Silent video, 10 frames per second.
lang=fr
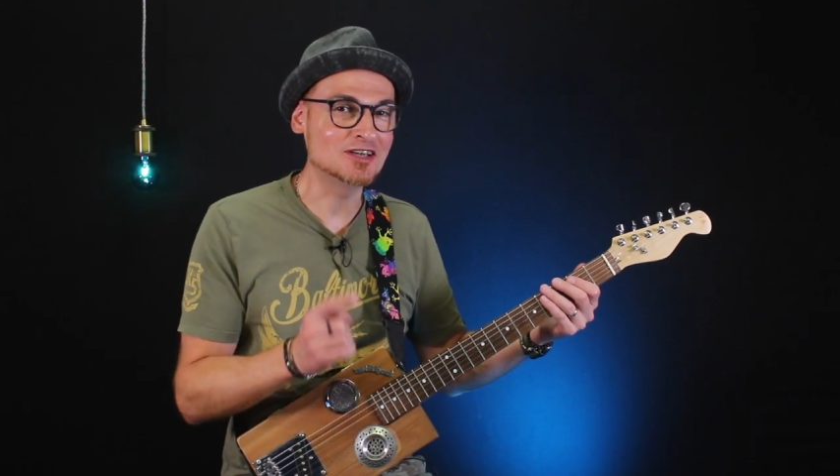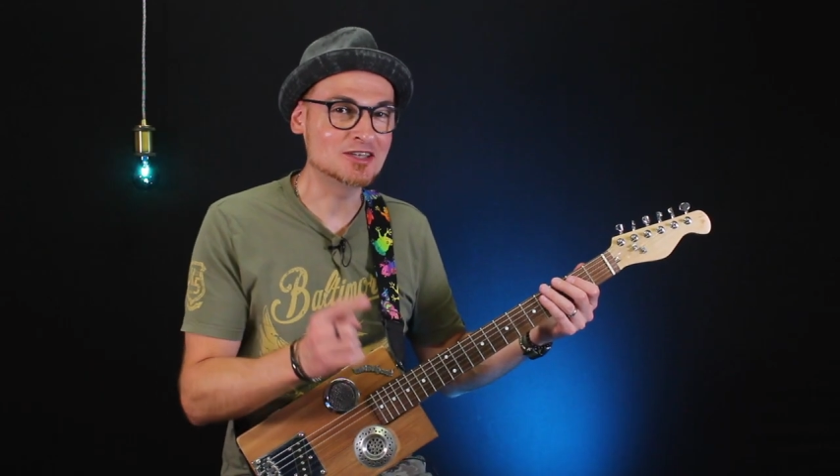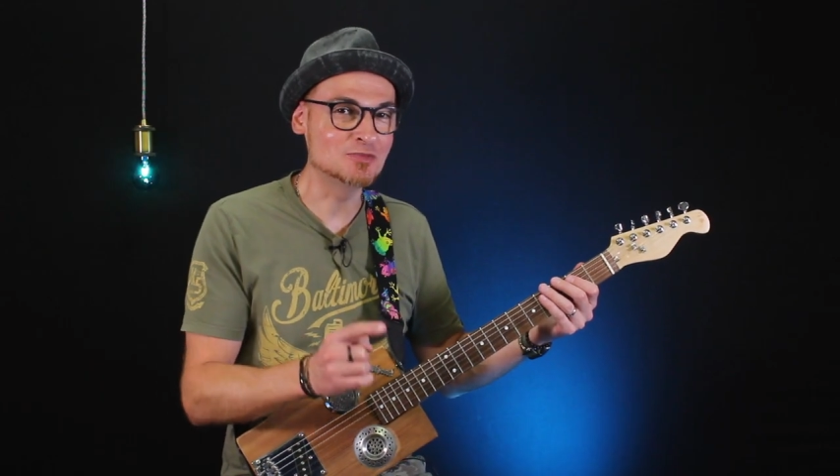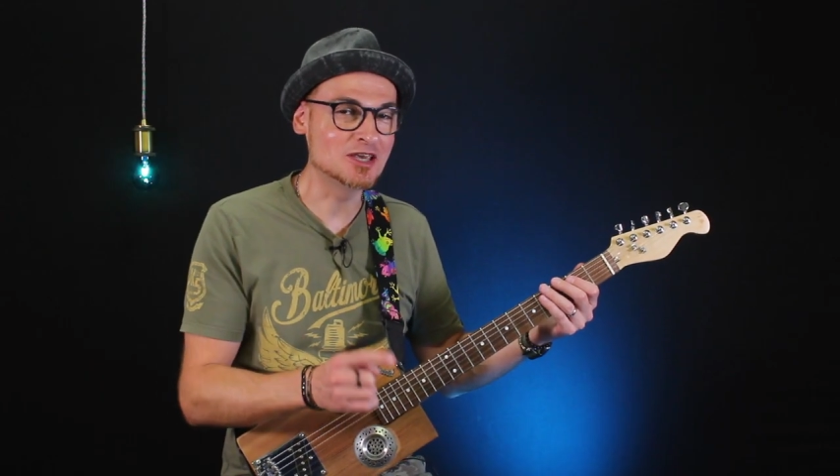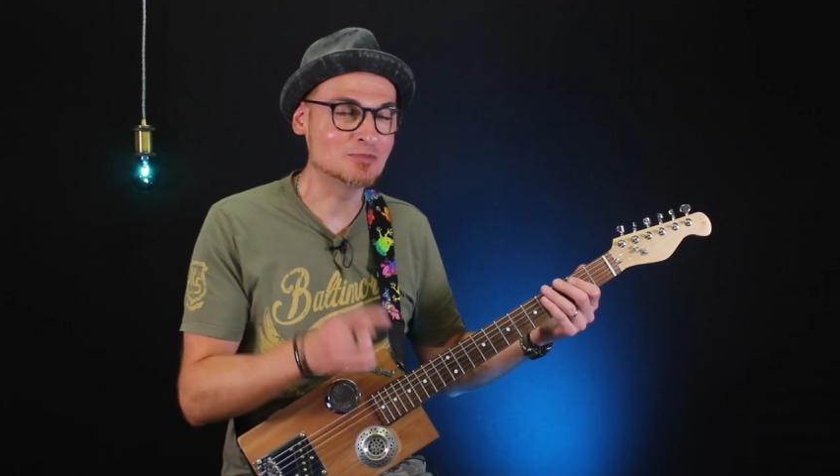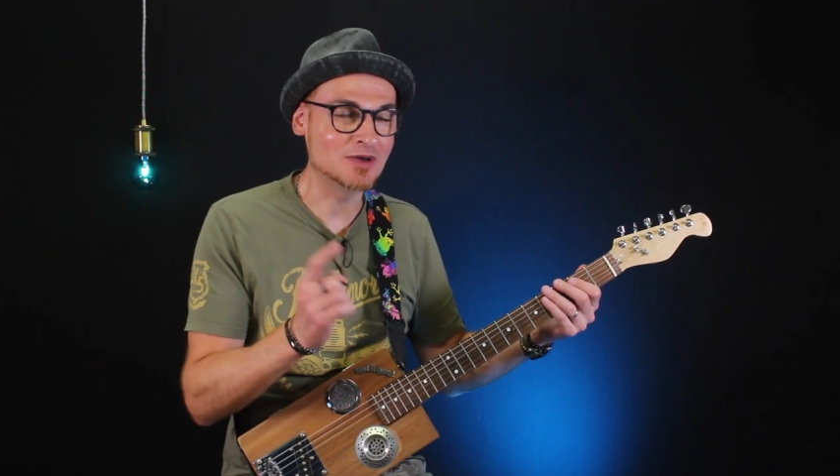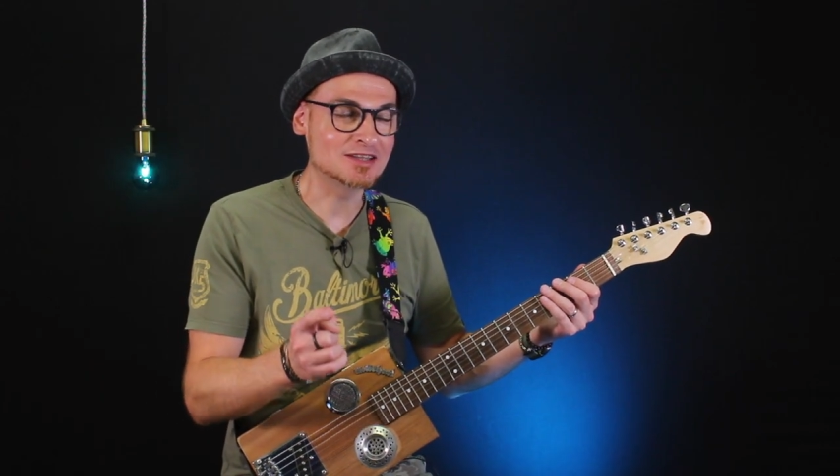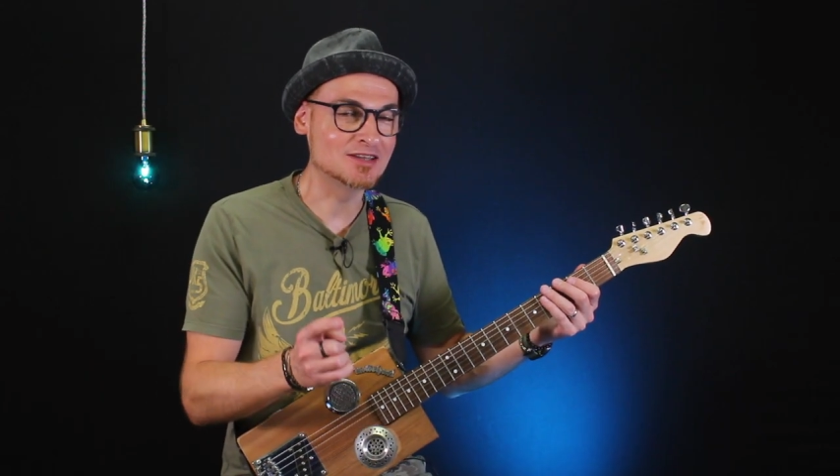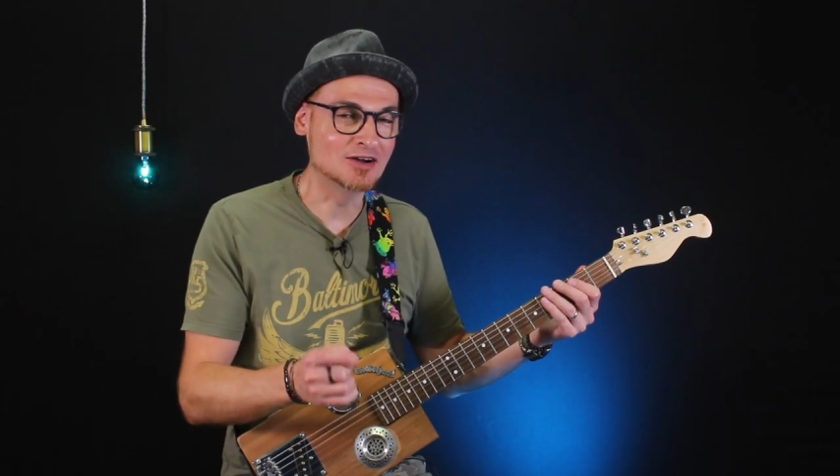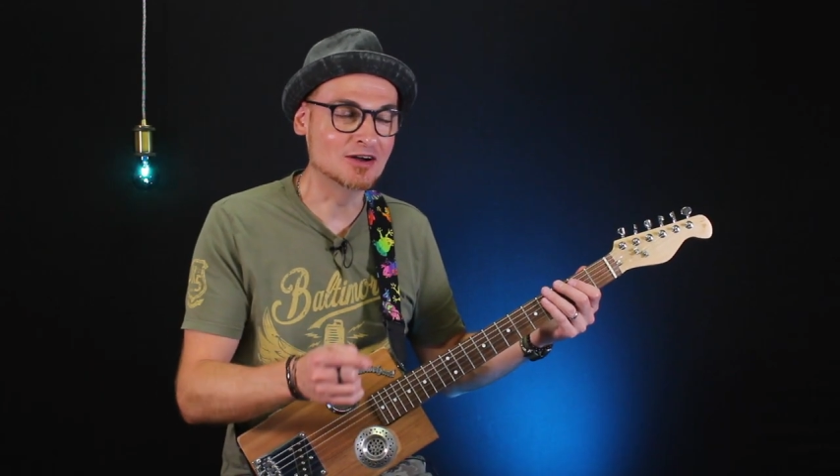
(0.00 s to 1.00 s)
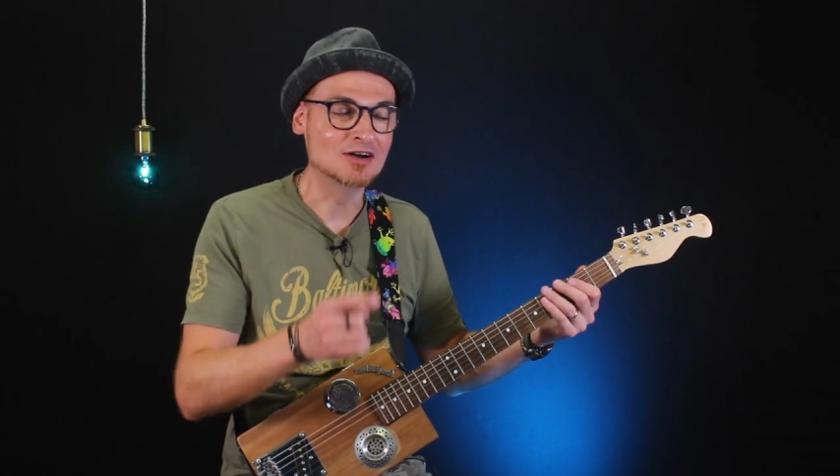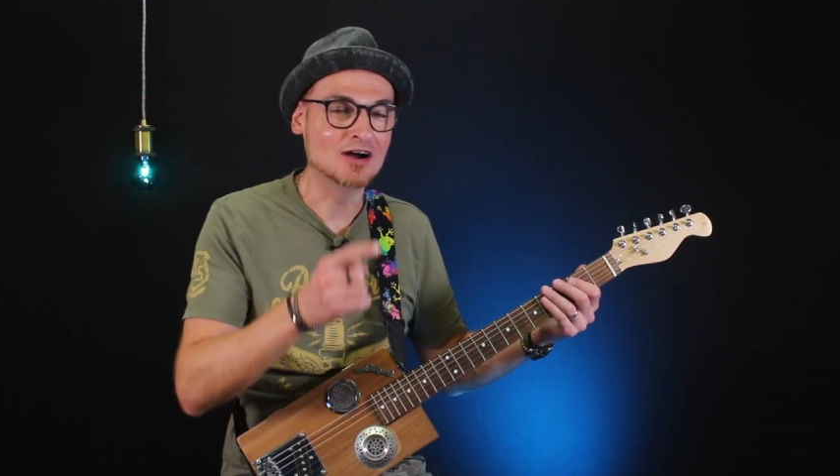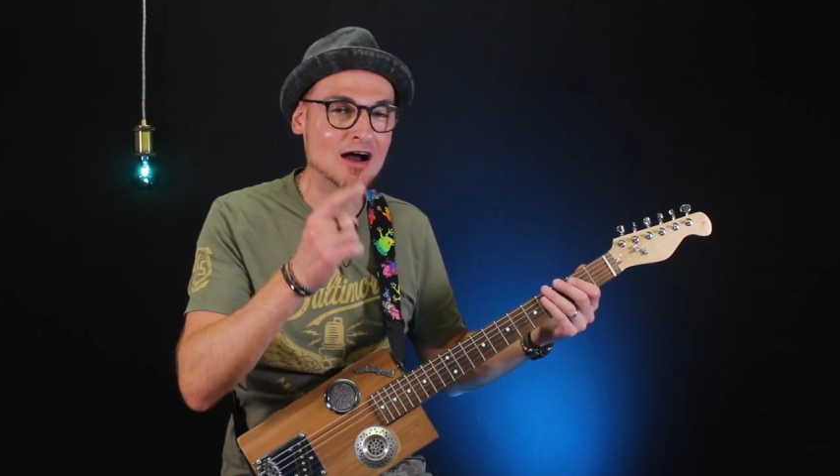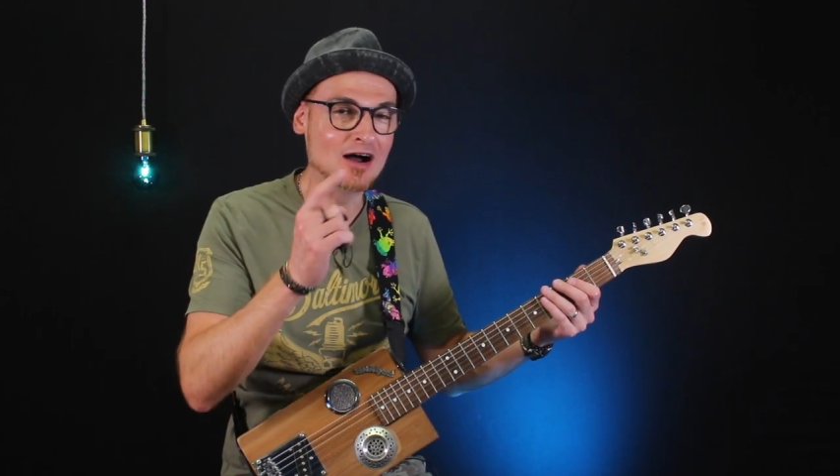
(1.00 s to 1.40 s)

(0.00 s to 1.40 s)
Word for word: rythmique maintenant